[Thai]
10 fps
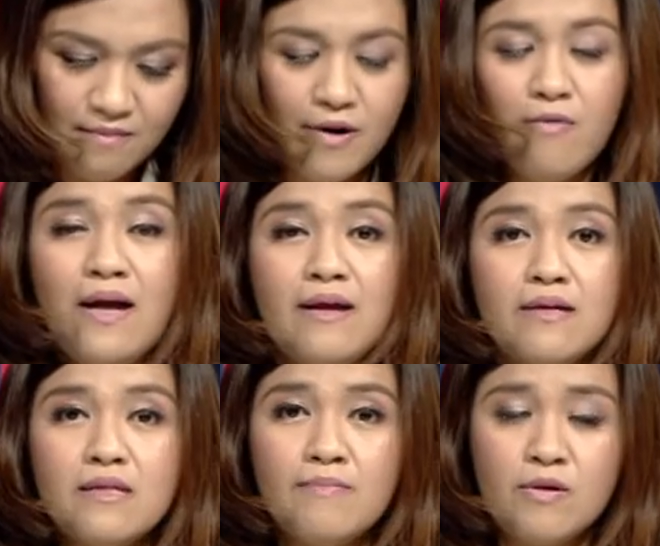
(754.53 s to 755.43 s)
เพราะว่าใน
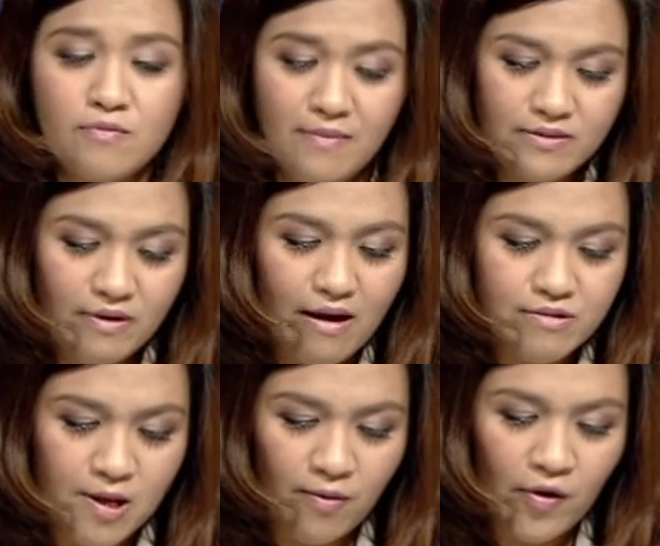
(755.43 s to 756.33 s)
รัฐธรรมนูญมาต
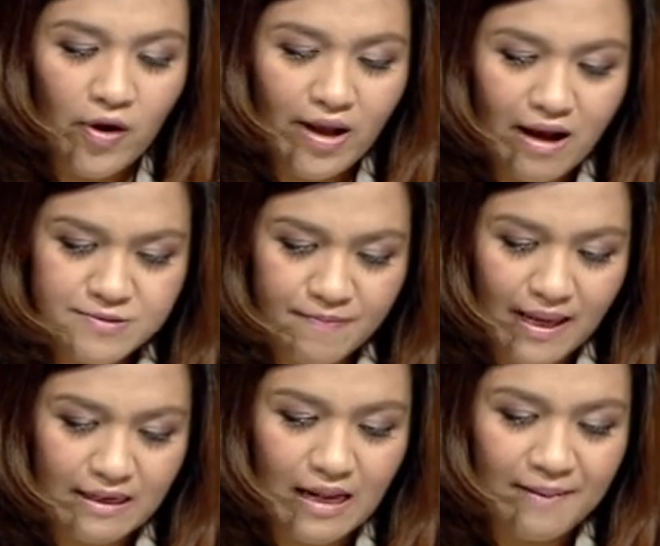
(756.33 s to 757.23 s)
รา 291
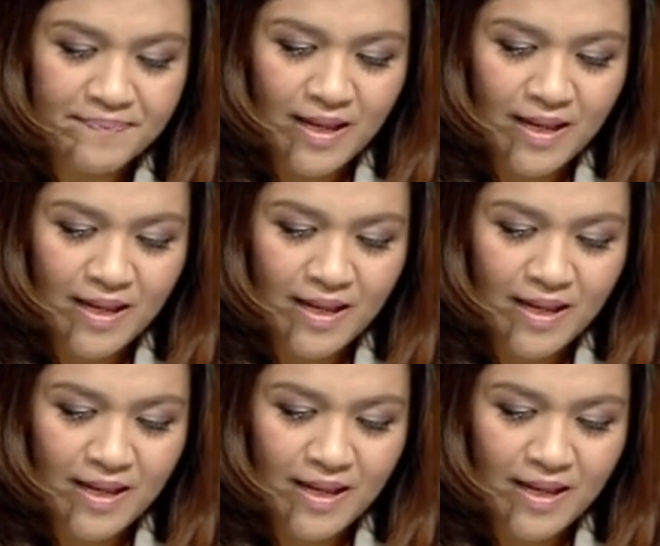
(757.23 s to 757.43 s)
เนี่ย